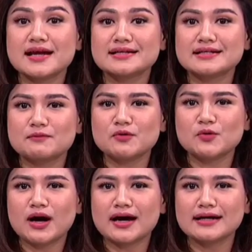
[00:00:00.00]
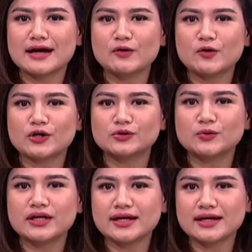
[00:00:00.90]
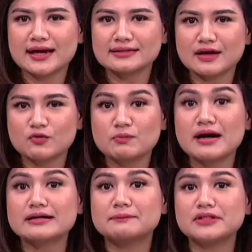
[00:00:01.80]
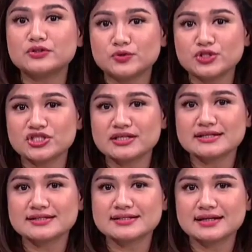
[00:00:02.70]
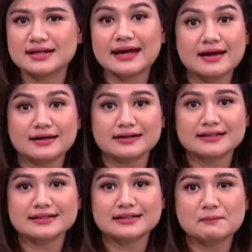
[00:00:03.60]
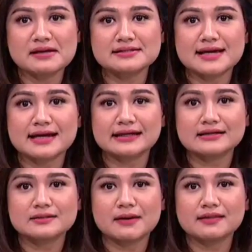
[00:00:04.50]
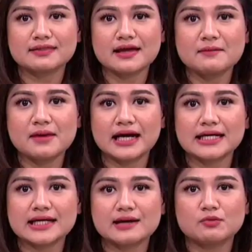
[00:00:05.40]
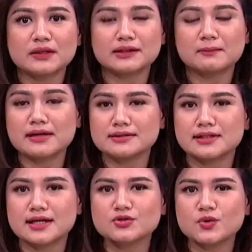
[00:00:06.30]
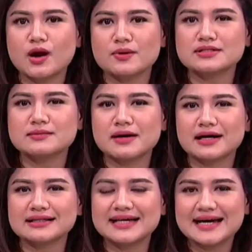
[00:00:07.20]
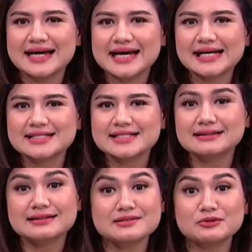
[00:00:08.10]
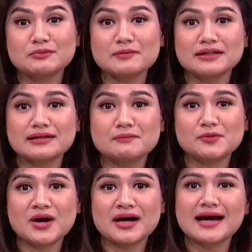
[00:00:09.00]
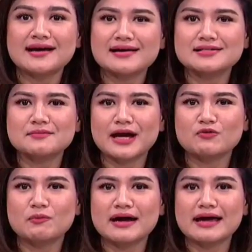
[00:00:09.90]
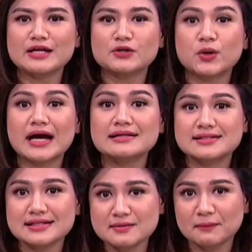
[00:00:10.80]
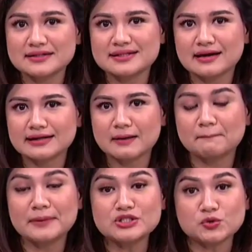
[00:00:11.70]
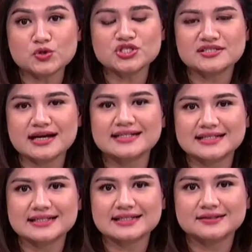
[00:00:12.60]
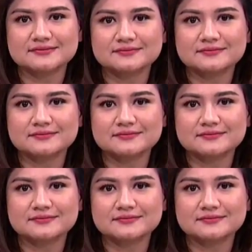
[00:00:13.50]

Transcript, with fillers: Masih lainnya puluhan ekor tukik atau bayi penyu jenis lekang dilepas liarkan di Pantai Barane, Kabupaten Majene, Sulawesi Barat. Aksi tersebut melibatkan puluhan anak sebagai upaya edukasi pelestarian penyu sejak dini.